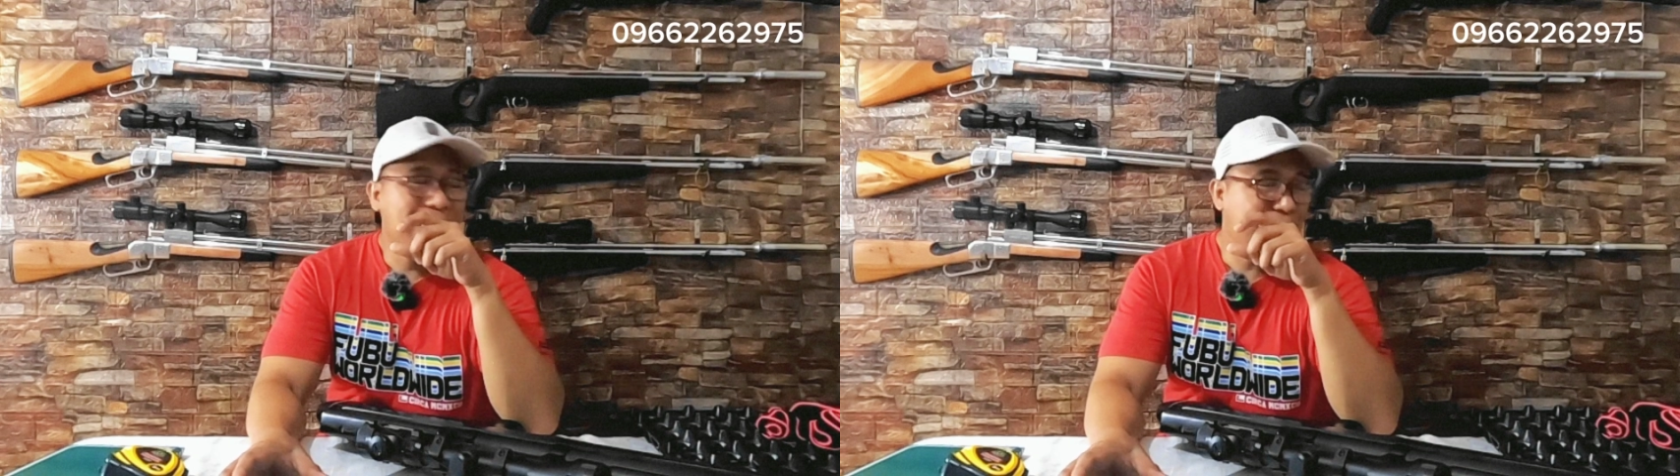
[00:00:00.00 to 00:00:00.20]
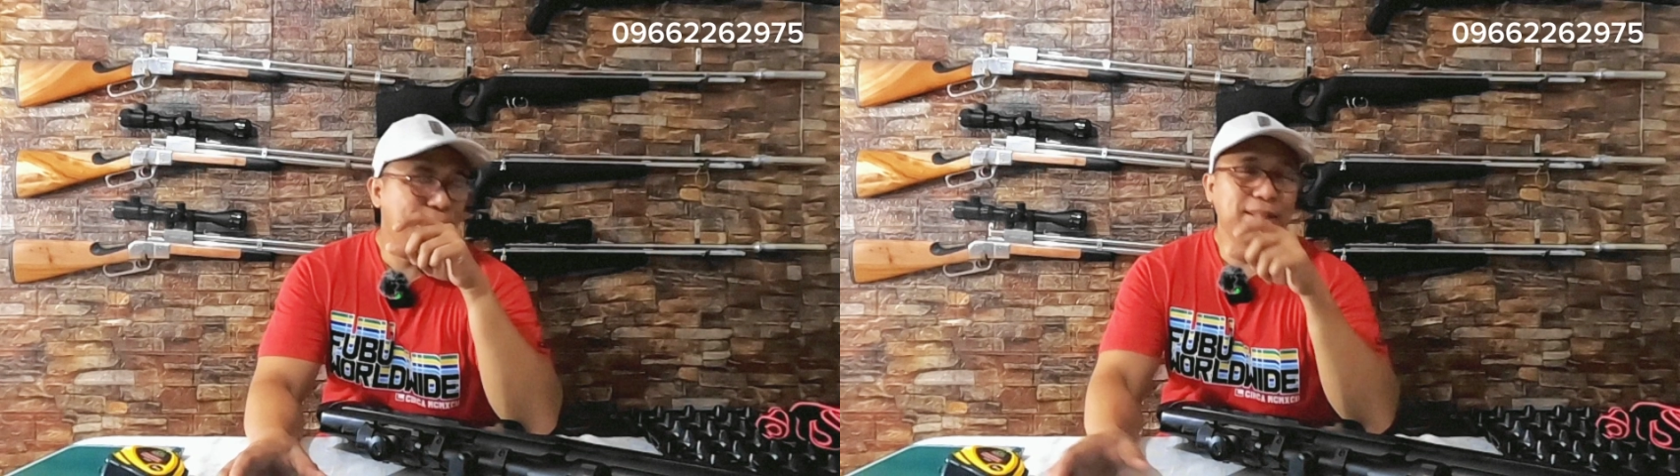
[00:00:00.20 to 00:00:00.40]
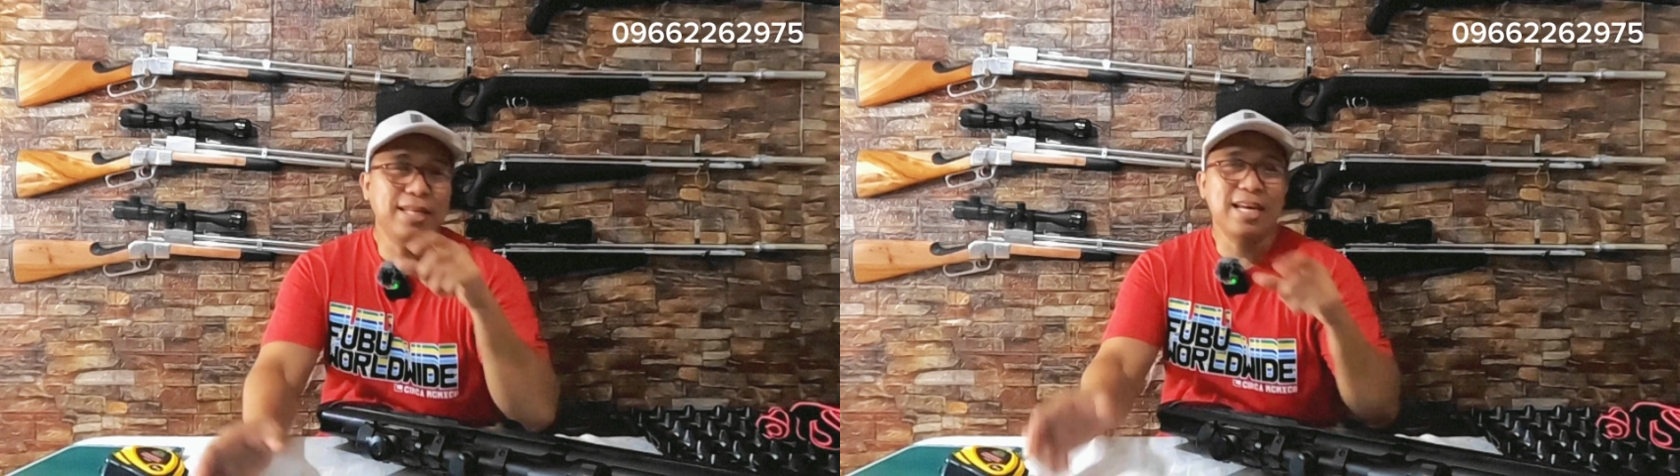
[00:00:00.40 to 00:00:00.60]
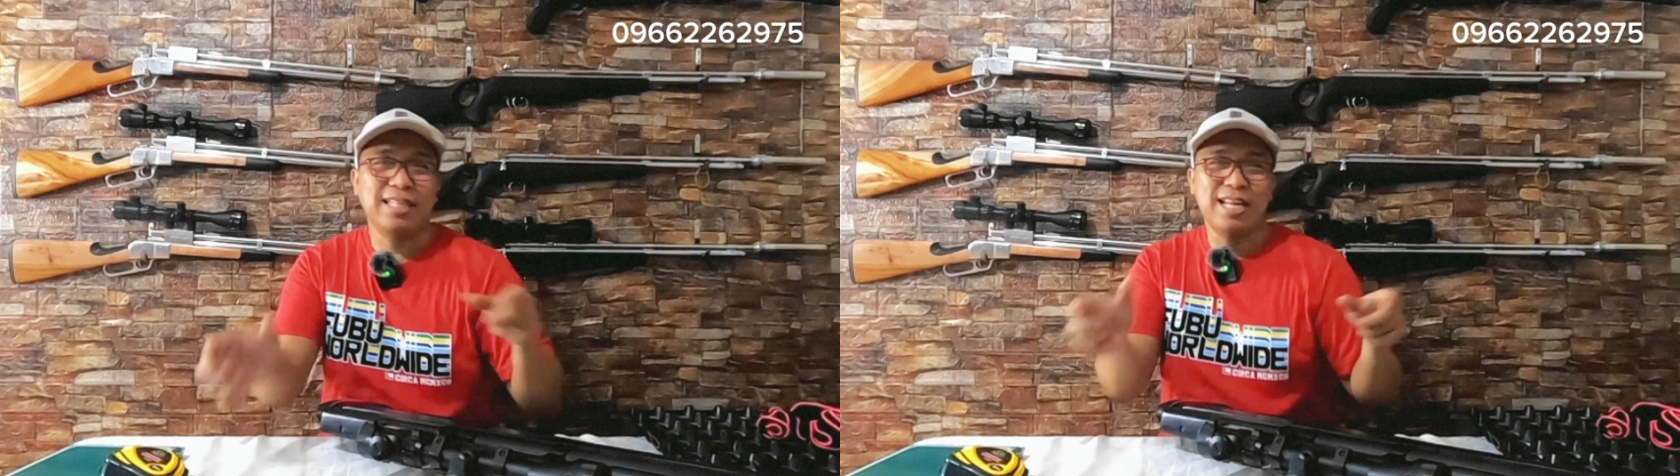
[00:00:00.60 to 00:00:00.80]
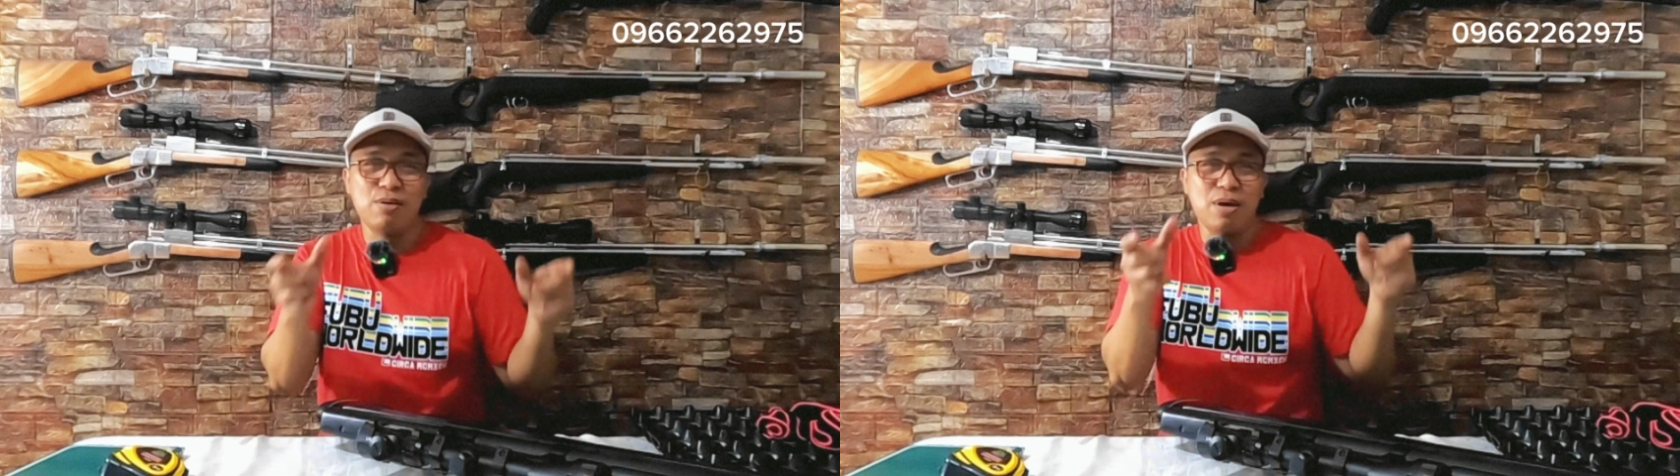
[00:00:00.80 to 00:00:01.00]
gagamitin niya,
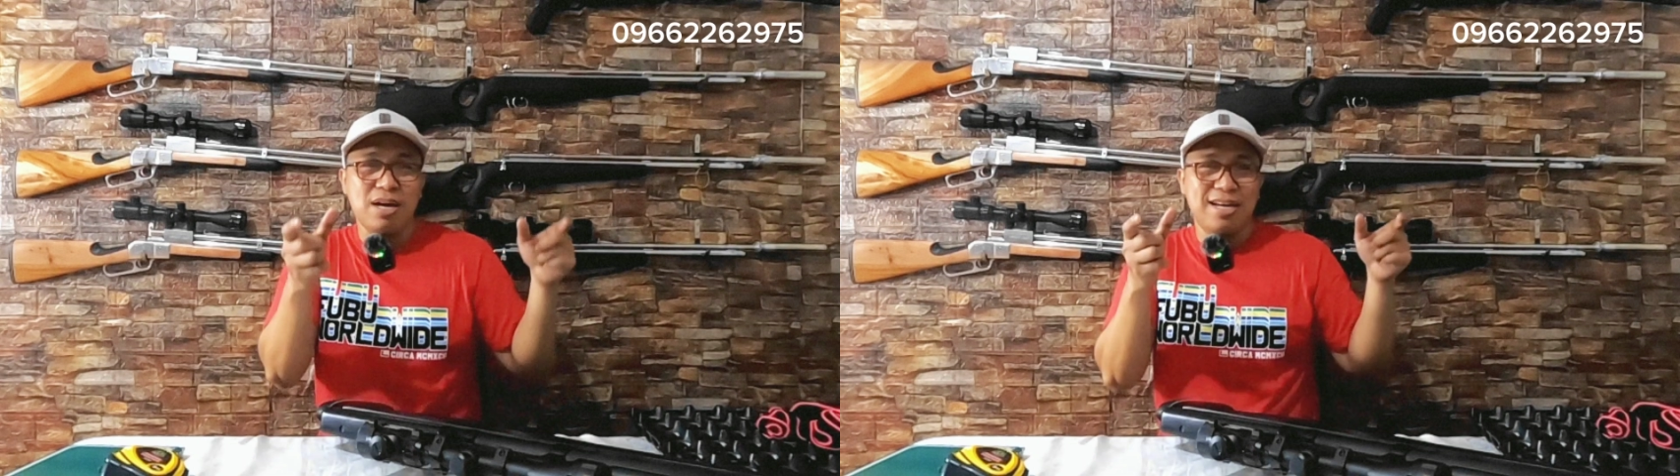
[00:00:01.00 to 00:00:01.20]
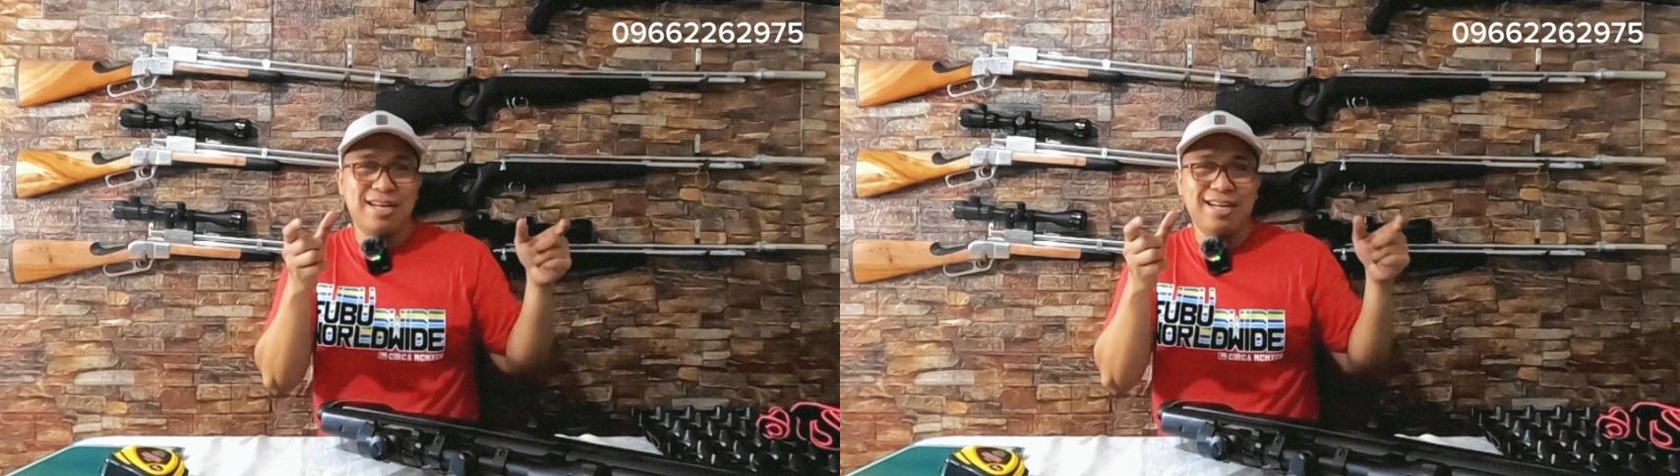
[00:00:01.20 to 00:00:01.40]
dalawa.